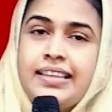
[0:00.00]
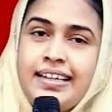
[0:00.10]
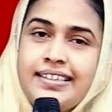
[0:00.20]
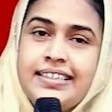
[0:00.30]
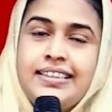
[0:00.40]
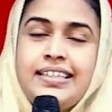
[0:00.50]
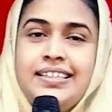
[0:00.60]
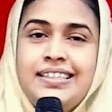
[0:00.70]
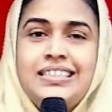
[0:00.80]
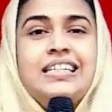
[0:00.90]
தங்கத்தை
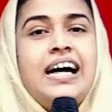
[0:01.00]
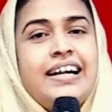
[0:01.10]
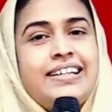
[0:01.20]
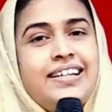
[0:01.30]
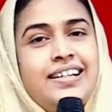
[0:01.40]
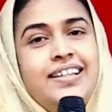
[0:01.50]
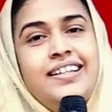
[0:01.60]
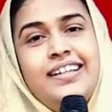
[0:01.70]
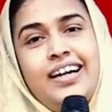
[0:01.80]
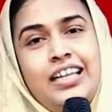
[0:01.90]

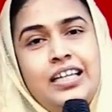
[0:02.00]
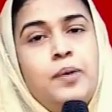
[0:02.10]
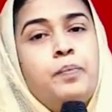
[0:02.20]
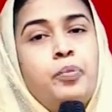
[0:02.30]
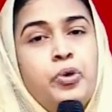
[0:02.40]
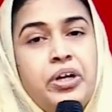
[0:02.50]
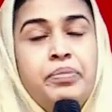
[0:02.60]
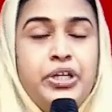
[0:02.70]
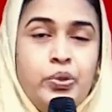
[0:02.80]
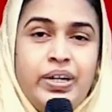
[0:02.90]
அக்கடியினால்
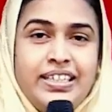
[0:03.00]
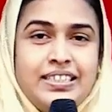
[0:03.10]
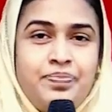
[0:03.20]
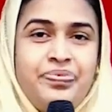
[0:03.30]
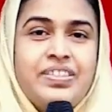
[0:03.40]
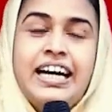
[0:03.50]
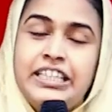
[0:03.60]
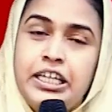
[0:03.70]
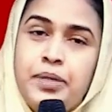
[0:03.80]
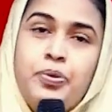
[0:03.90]
புடமிடுவாங்க
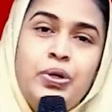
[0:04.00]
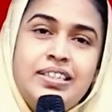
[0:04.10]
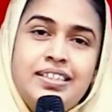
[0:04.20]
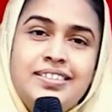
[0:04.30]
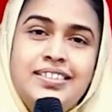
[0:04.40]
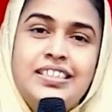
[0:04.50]
அதே போல தான்